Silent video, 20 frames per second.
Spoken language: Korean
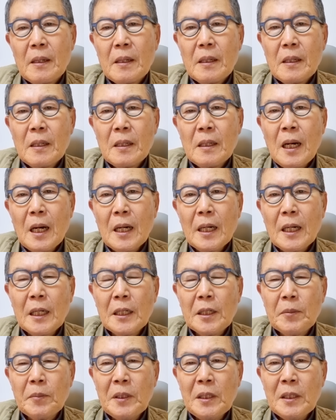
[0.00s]
아,
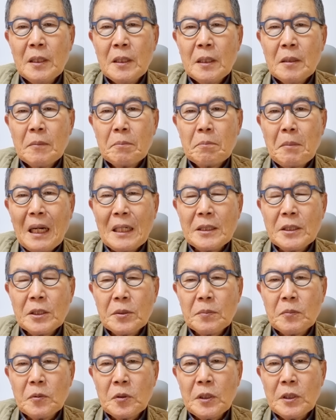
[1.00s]
하나님이
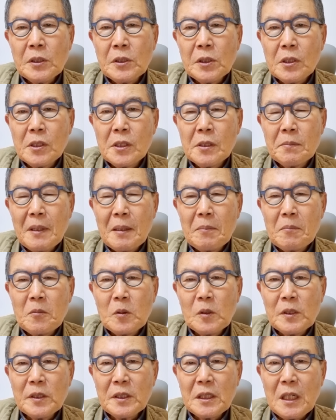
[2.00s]
말씀으로 천지
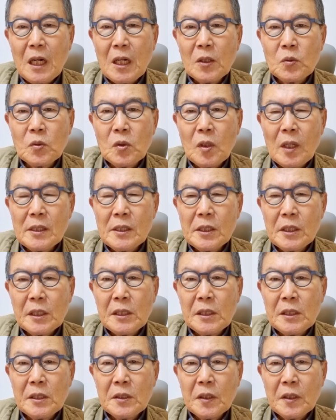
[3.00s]
만물을
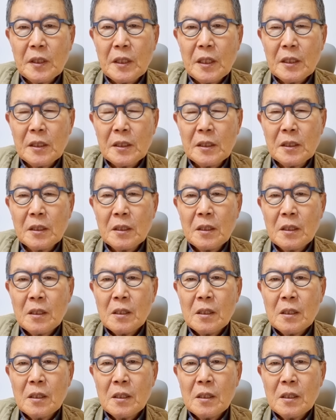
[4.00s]
창조하시기 이전에는